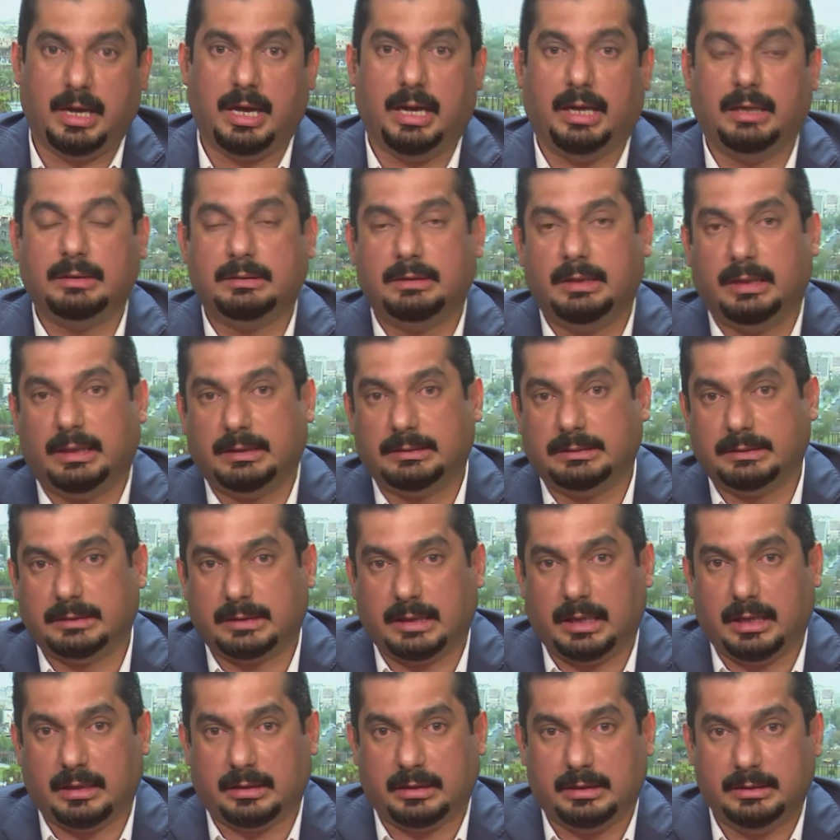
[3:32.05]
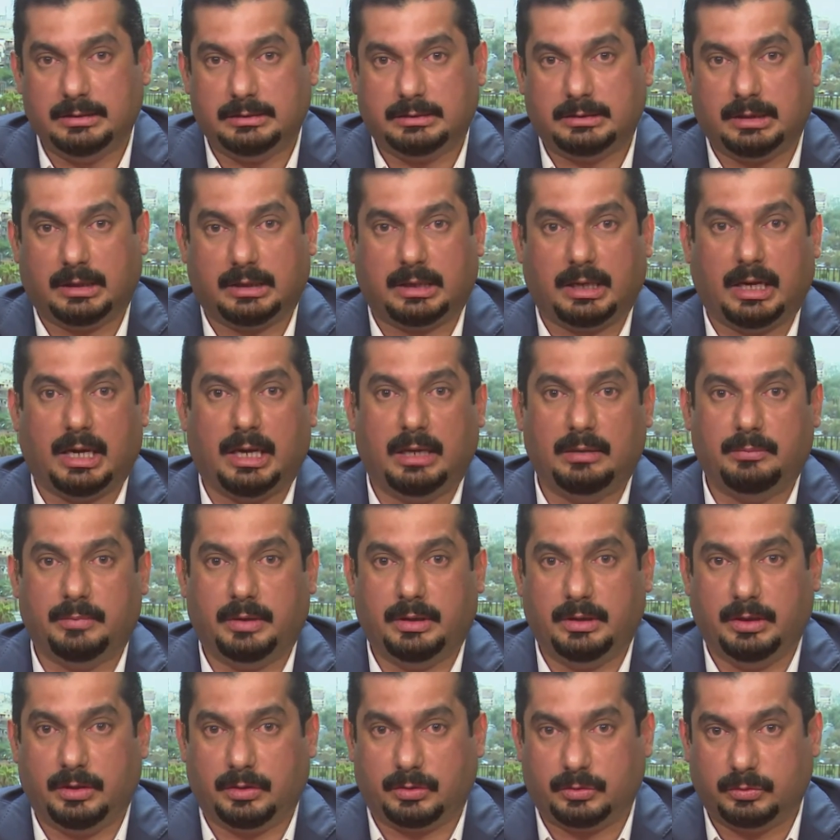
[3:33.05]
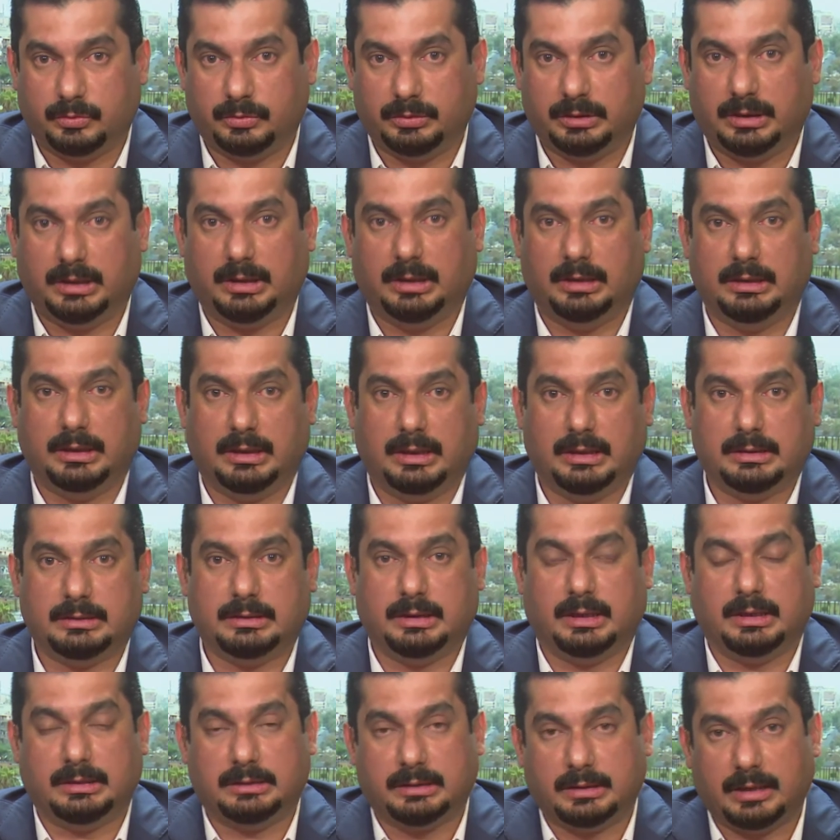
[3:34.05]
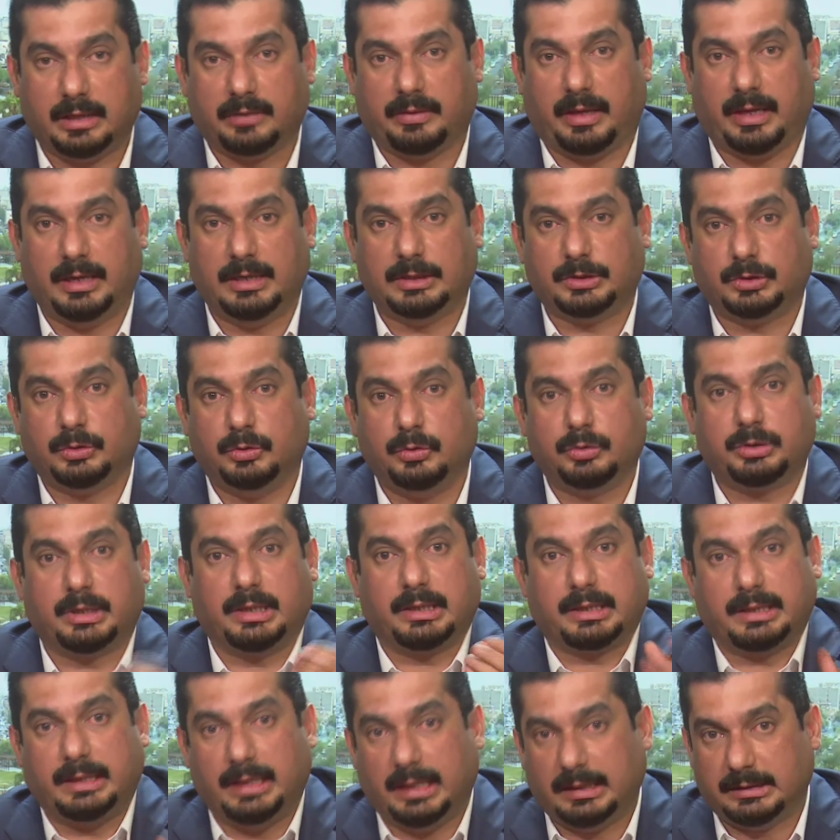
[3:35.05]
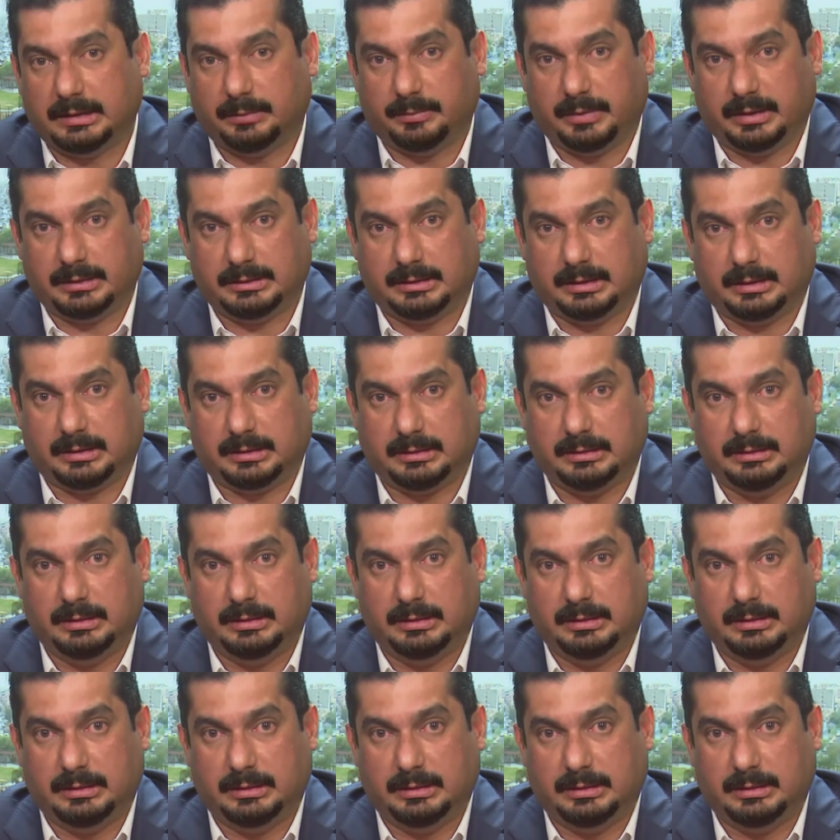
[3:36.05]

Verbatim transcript: عندنا اعتراض أنت كائن من يكون احنا عندنا اعتراض على سلوك القيادة مالتك